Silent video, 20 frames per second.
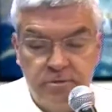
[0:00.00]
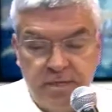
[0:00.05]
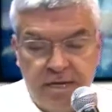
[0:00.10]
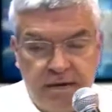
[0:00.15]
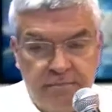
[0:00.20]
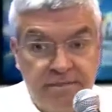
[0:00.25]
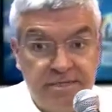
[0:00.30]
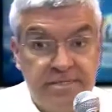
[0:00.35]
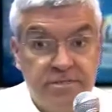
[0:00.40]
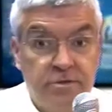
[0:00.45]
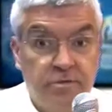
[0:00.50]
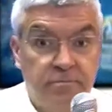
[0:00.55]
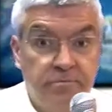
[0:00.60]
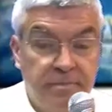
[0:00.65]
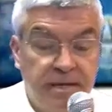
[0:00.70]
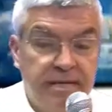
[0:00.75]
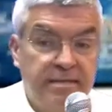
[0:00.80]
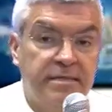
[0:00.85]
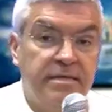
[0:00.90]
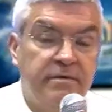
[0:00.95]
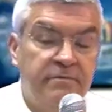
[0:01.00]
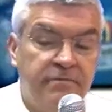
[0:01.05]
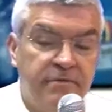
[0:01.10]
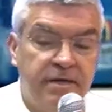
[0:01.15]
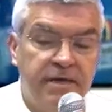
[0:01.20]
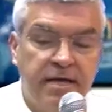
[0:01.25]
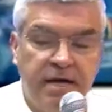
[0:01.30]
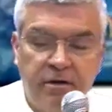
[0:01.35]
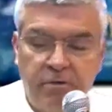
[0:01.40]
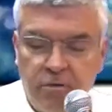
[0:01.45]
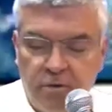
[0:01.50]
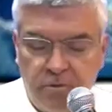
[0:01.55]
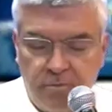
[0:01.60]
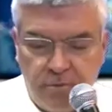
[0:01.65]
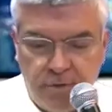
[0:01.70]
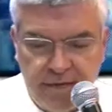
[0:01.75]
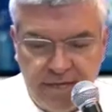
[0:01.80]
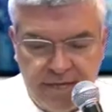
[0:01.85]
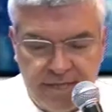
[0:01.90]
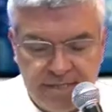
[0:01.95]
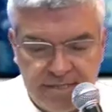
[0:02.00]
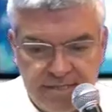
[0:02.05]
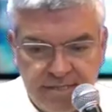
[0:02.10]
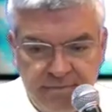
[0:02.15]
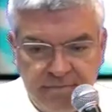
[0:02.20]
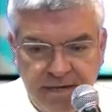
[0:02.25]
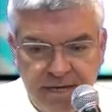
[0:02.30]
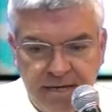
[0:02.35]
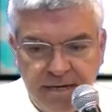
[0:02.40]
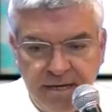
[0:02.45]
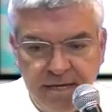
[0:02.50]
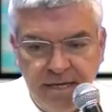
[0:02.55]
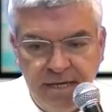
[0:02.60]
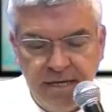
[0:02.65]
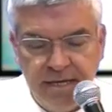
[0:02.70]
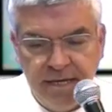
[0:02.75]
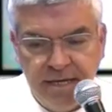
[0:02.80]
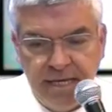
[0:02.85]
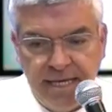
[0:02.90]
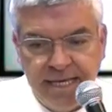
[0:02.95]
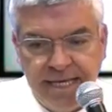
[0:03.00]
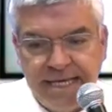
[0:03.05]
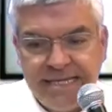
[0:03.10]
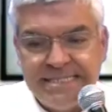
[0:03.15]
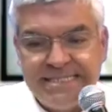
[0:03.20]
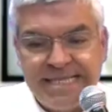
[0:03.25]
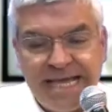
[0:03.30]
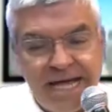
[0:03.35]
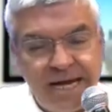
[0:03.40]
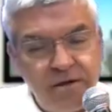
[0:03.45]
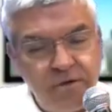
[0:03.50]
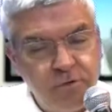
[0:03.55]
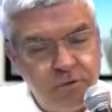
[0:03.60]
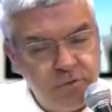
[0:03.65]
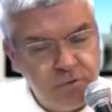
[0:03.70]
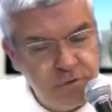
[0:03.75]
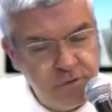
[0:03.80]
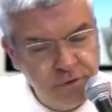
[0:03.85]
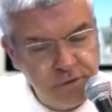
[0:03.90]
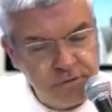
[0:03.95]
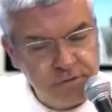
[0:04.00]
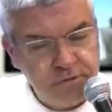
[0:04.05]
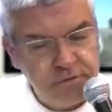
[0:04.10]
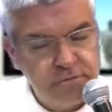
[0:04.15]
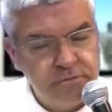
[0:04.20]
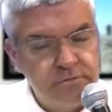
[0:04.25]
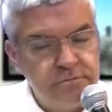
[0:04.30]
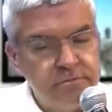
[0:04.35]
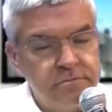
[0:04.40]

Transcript: la visión beatífica o como quieras llamarle, estar con Dios.